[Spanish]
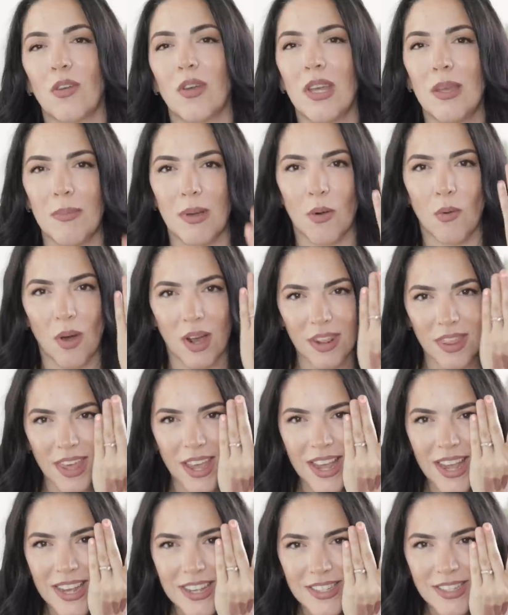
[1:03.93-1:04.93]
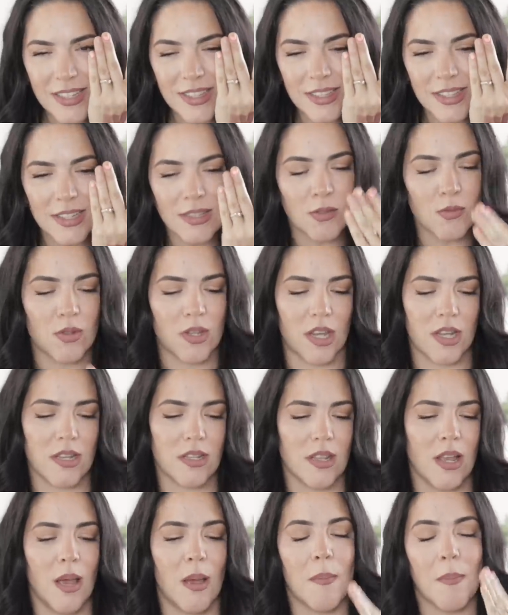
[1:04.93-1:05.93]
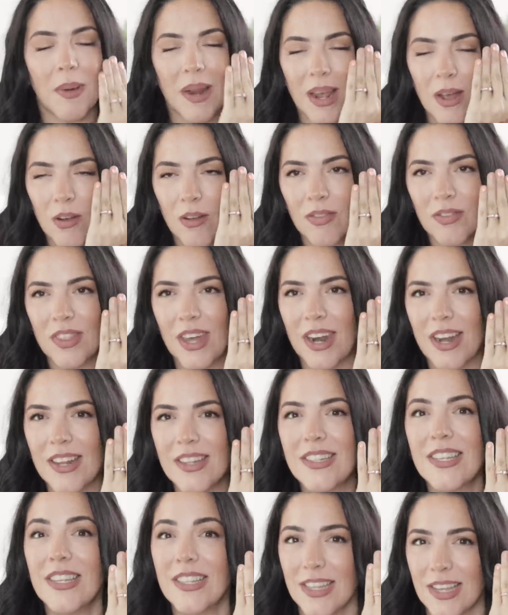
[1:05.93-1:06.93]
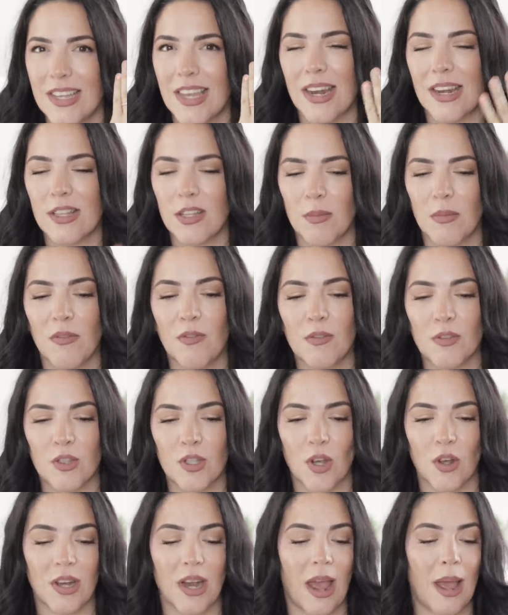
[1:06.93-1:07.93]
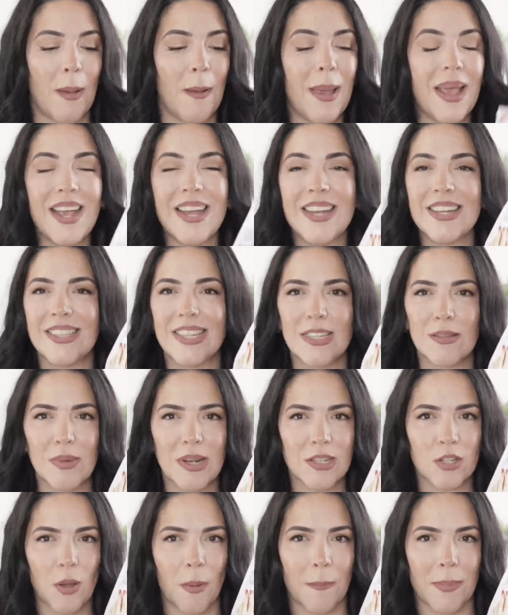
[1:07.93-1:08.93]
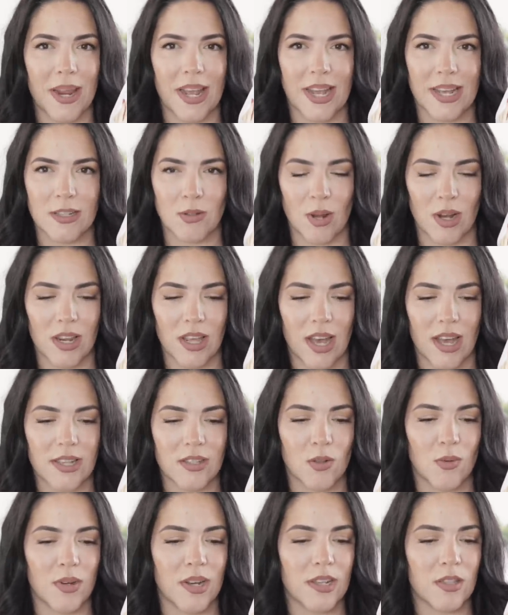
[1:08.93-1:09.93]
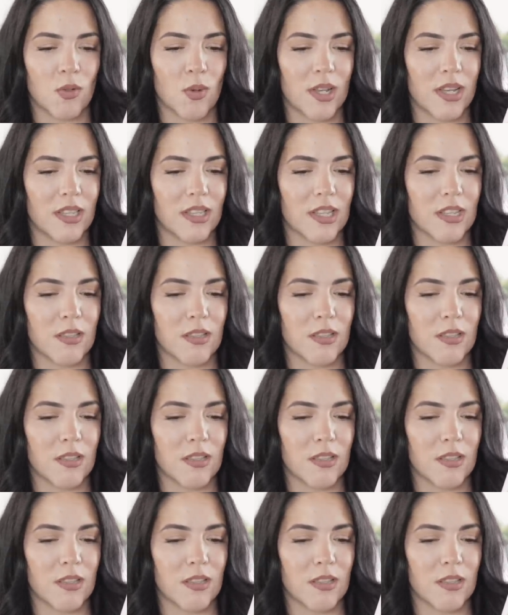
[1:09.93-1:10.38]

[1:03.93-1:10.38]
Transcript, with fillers: Y me guardé estas tres uñas para contarles y enseñarles cómo funciona. Estas me las compré de casualidad, son unas toallitas